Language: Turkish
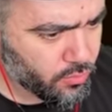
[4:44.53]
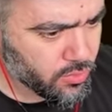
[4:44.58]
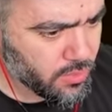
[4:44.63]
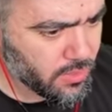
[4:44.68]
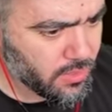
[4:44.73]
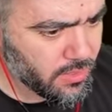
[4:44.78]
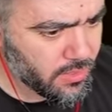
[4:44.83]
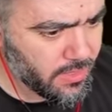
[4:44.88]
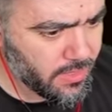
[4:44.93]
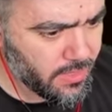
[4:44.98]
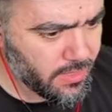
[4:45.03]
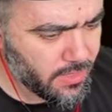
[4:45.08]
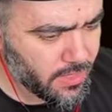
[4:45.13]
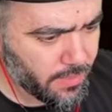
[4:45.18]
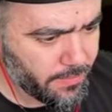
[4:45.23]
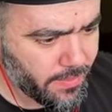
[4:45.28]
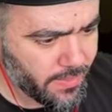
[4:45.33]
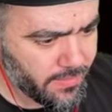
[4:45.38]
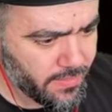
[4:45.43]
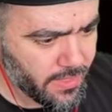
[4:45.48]
burada da değil ya.
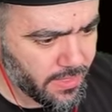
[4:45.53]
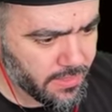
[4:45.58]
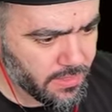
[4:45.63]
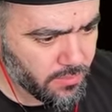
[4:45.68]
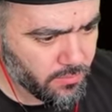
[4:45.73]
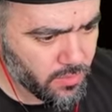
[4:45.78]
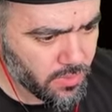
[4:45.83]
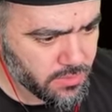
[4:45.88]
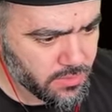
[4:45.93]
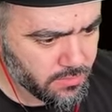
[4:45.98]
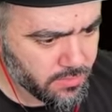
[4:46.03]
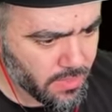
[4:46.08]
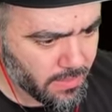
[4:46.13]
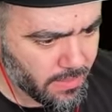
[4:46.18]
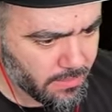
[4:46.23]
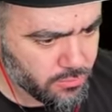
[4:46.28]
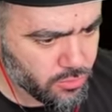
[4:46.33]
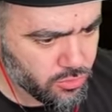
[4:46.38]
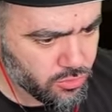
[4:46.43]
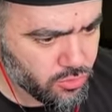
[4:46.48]
Ben nereden bulacağım?
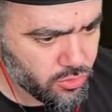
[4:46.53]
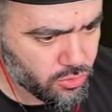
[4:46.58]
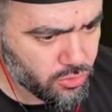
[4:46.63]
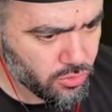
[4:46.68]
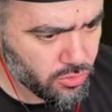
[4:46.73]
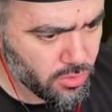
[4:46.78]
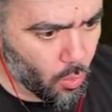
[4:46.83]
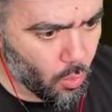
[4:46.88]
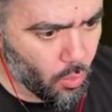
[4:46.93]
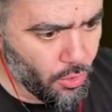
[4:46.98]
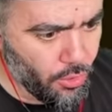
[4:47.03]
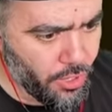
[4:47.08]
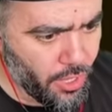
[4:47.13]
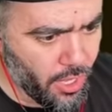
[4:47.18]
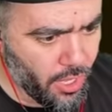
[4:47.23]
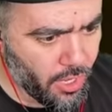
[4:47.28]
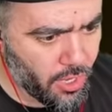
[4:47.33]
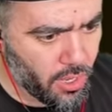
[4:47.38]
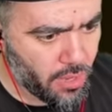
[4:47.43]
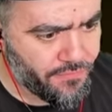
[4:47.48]
Tamam sus çocuk. O
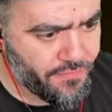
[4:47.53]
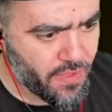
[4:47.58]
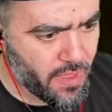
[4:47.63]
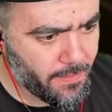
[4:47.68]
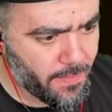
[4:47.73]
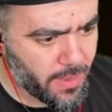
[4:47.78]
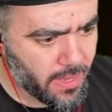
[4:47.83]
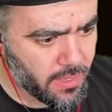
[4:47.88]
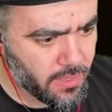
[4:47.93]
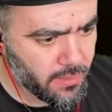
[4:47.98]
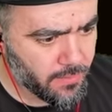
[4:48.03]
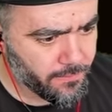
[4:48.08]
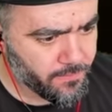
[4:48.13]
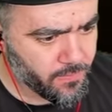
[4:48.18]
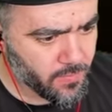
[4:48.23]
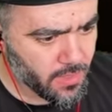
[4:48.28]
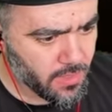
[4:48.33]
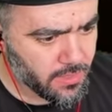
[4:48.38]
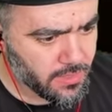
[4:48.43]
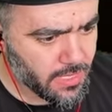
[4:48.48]
ne kafaya bak.
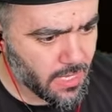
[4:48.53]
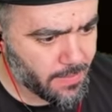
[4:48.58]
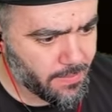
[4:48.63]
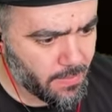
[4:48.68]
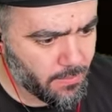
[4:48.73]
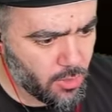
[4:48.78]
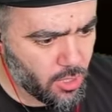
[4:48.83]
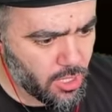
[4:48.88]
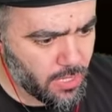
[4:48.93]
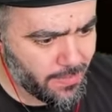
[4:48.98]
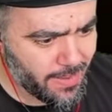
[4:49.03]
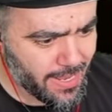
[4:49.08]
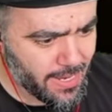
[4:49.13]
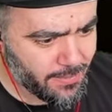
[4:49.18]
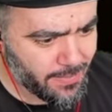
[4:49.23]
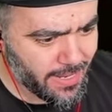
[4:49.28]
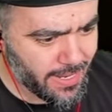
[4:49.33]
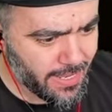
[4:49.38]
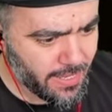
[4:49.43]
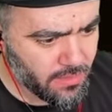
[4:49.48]
Tamam oğlum
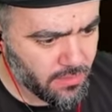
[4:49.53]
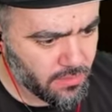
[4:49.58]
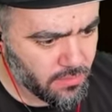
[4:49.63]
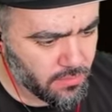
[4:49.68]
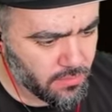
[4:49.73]
ağlama ya.